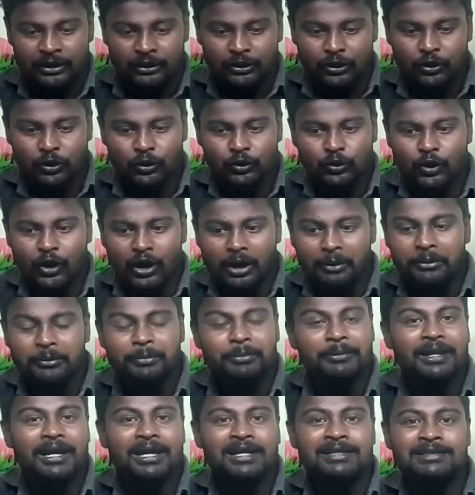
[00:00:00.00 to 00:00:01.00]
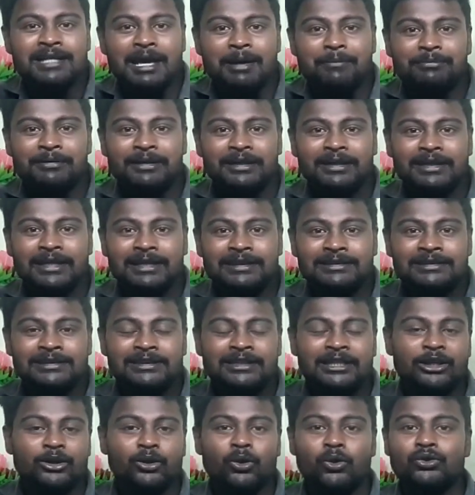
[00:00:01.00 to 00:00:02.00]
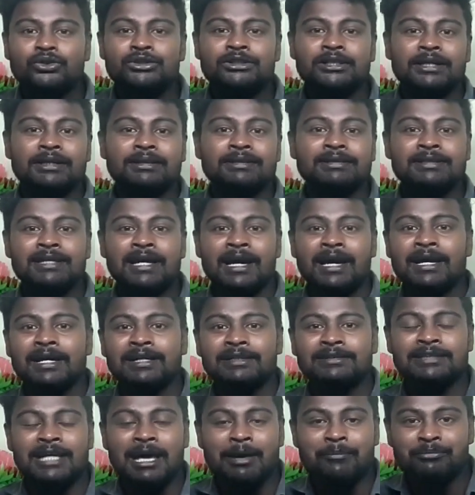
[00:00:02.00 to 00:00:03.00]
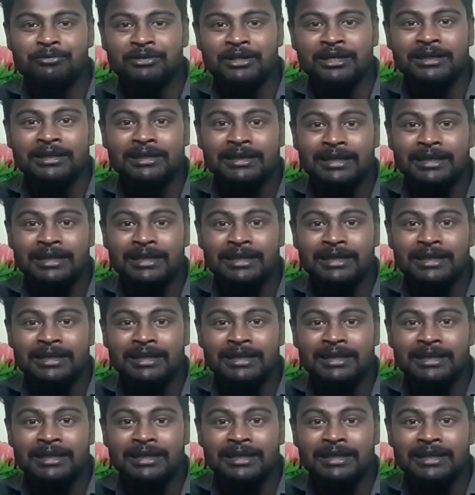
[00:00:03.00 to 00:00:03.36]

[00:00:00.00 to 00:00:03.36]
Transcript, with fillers: तो दोस्तों अभी फ़िलहाल सैमसंग गलेक्सी ने लॉन्च कर दिया है सैमसंग